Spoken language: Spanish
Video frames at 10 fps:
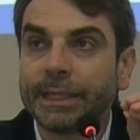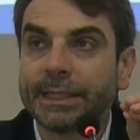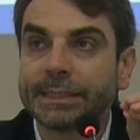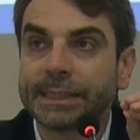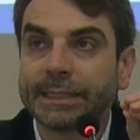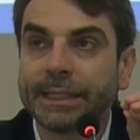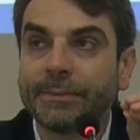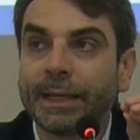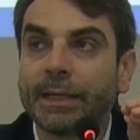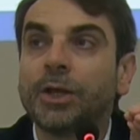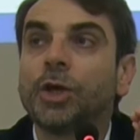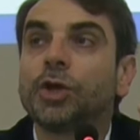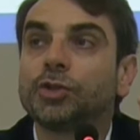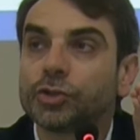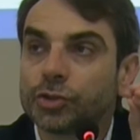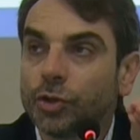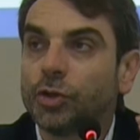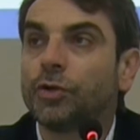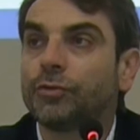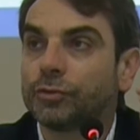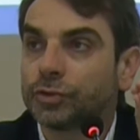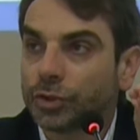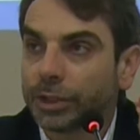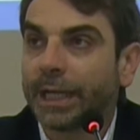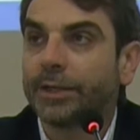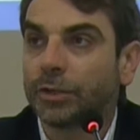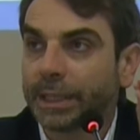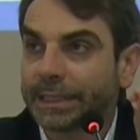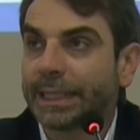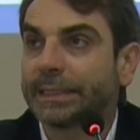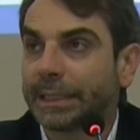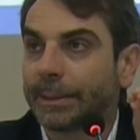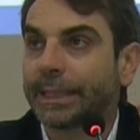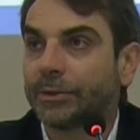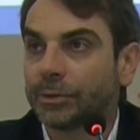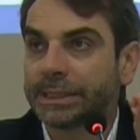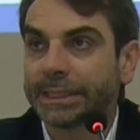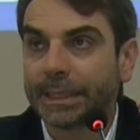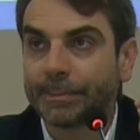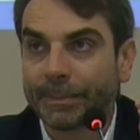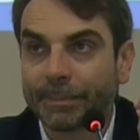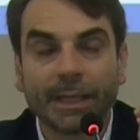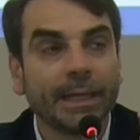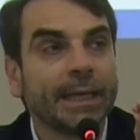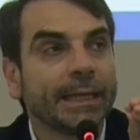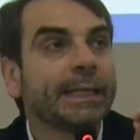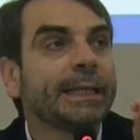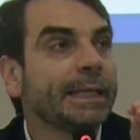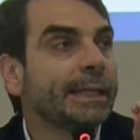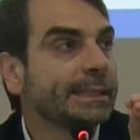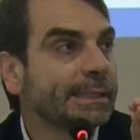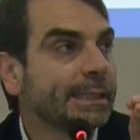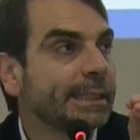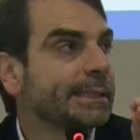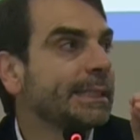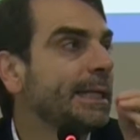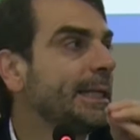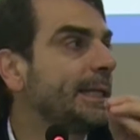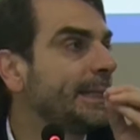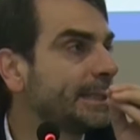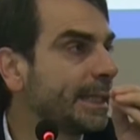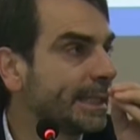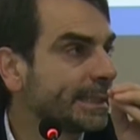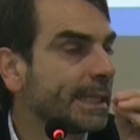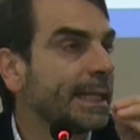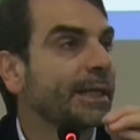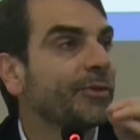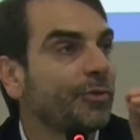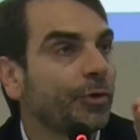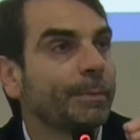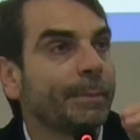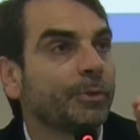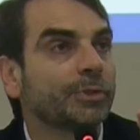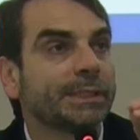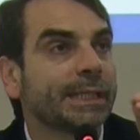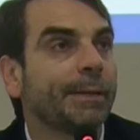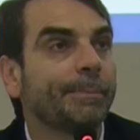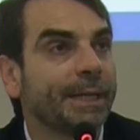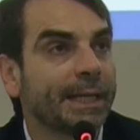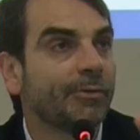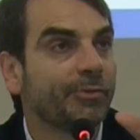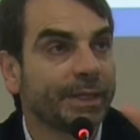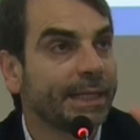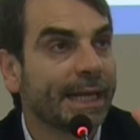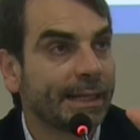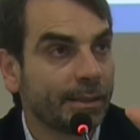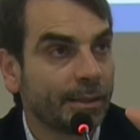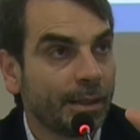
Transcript: de la iniciativa son los funcionarios que están trabajando ese tema. ¿Qué quiere decir? Que si a alguien le interesa la reforma procesal penal federal,